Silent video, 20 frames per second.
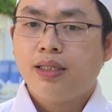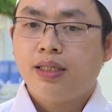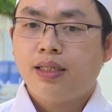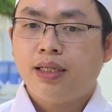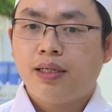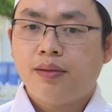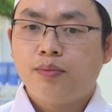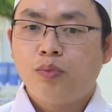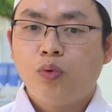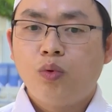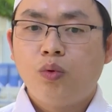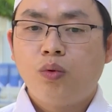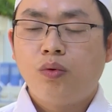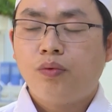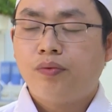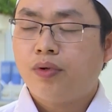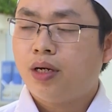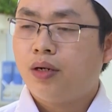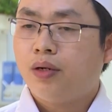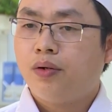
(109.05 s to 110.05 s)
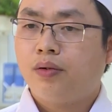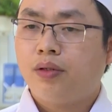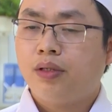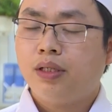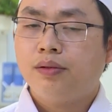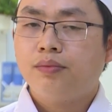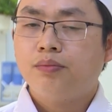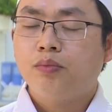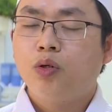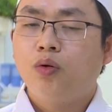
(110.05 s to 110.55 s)
để bù vào
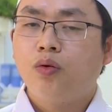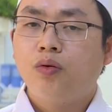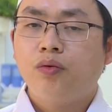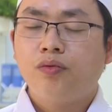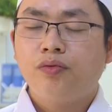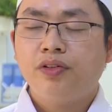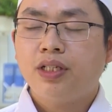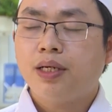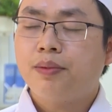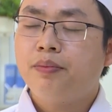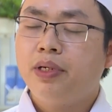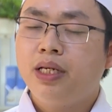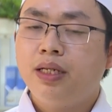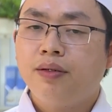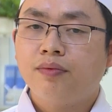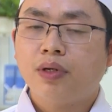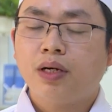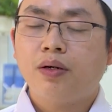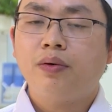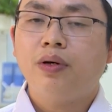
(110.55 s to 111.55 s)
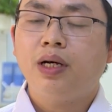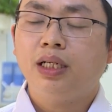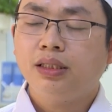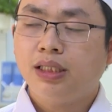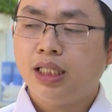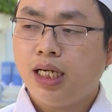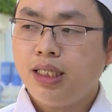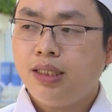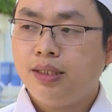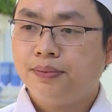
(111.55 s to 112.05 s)
bù vitamin và các khoáng
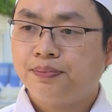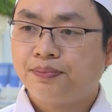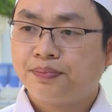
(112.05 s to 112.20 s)
chất